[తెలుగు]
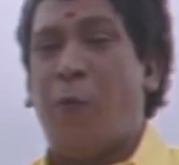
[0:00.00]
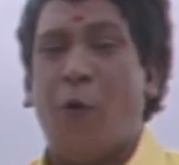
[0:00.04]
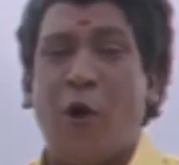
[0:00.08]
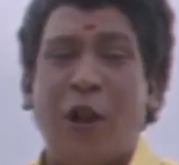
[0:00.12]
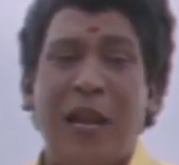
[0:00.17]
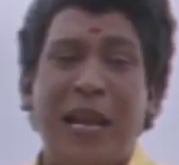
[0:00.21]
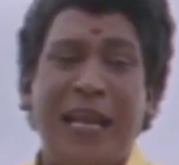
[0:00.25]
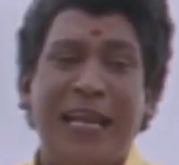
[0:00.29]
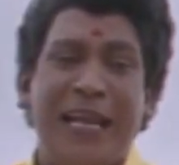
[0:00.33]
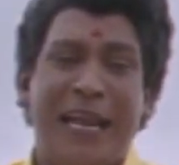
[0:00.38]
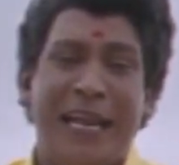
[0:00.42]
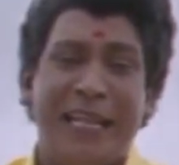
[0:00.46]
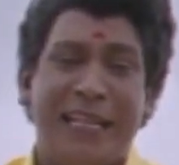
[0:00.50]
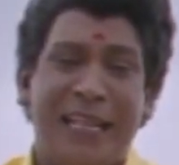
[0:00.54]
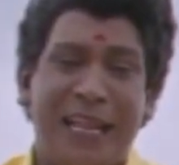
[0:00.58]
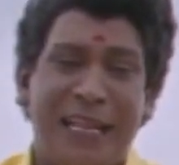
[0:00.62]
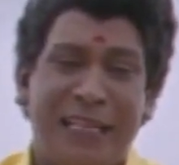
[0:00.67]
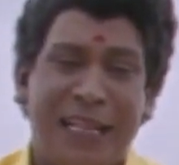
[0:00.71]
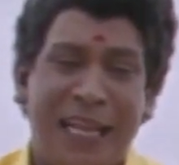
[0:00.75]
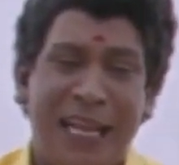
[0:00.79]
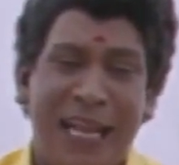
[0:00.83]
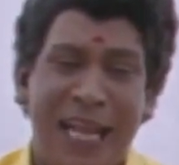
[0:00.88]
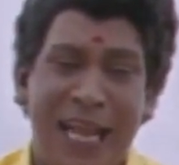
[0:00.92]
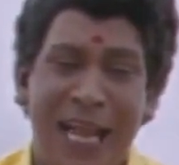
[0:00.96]
తీసుకువెళ్ళిన
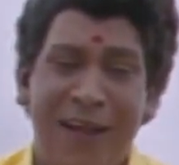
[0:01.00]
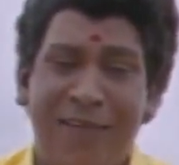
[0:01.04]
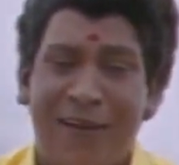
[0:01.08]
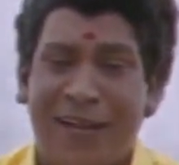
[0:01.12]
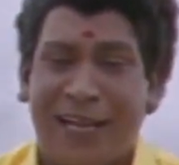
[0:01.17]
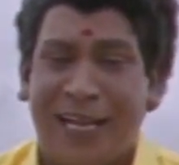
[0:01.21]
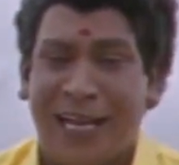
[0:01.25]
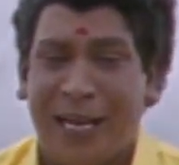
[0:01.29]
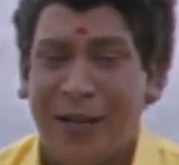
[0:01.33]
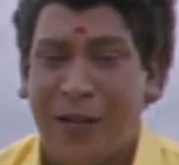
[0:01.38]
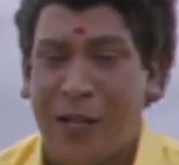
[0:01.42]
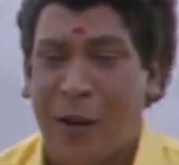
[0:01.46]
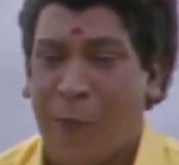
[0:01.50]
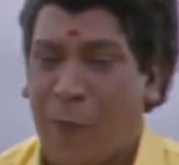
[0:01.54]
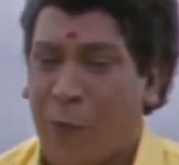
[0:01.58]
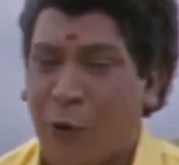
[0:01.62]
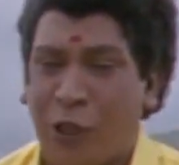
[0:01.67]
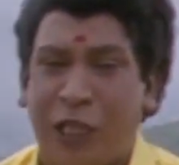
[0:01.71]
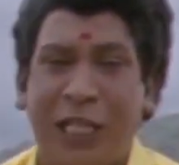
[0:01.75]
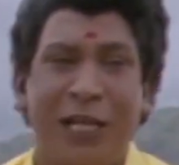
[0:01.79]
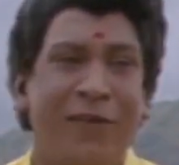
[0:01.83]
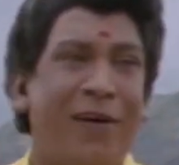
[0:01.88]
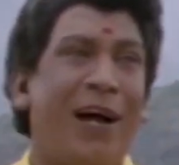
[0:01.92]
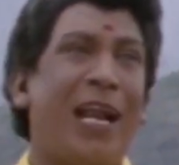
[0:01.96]
చోటే దించాలనే
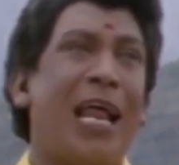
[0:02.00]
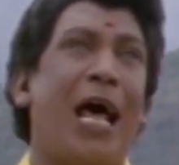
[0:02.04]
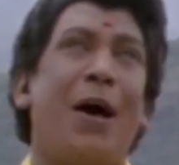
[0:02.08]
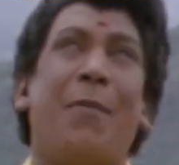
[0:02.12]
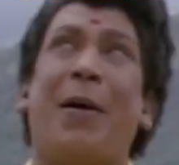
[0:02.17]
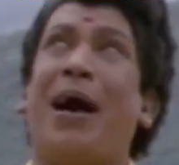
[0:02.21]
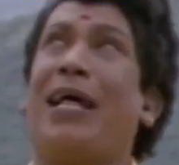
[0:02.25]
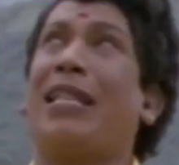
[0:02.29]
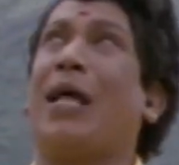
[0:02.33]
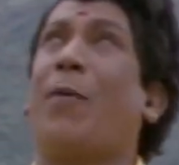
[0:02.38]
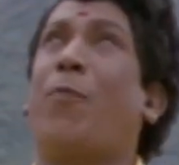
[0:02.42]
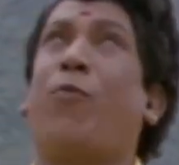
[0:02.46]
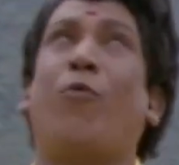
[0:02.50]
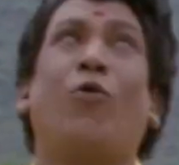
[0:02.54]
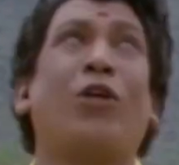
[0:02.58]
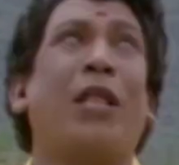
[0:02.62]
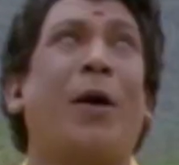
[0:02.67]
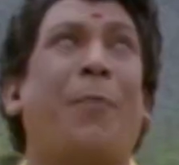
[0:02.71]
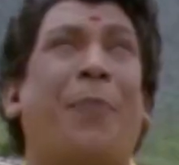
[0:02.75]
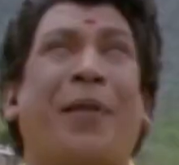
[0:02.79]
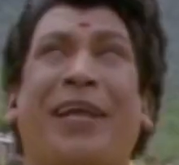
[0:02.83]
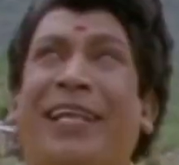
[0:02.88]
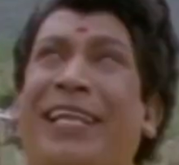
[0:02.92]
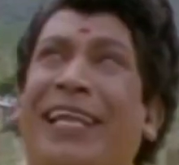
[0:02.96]
బుద్ధి జ్ఞానం లేదా భూత
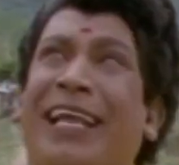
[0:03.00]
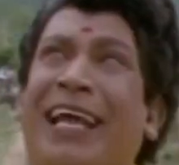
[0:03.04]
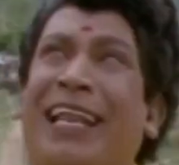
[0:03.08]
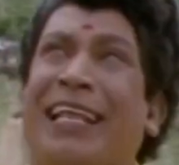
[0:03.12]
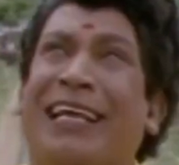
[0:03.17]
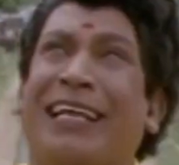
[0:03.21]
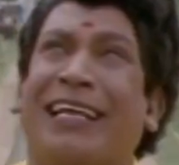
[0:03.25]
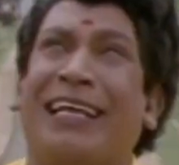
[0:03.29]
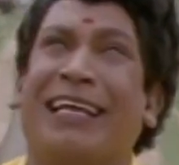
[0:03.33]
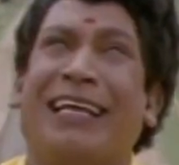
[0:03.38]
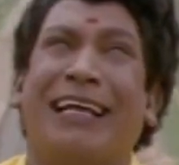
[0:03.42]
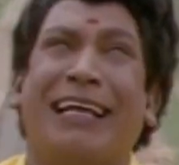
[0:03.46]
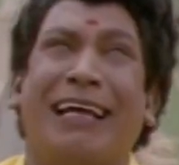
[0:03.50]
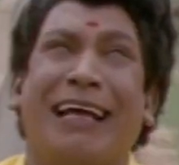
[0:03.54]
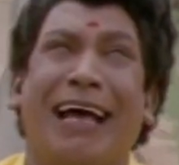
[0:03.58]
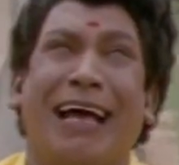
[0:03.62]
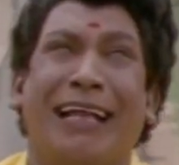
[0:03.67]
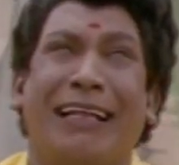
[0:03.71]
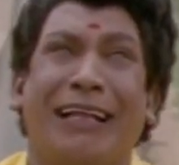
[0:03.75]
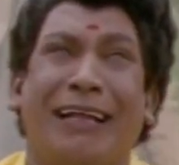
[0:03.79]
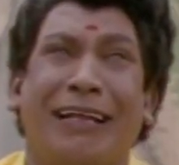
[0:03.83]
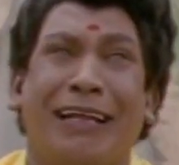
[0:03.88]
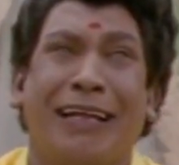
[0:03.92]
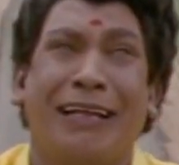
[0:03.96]
పిశాచాలకి
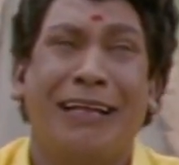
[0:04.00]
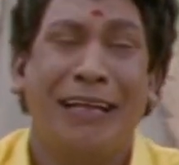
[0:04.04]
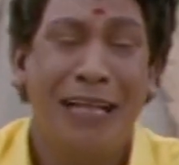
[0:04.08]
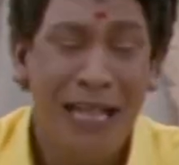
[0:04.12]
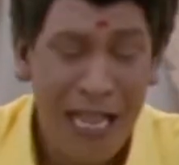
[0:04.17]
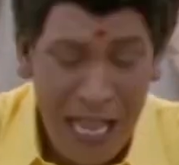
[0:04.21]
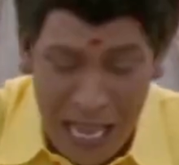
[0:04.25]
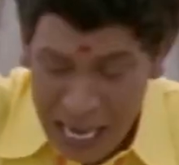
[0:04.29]
ఏదో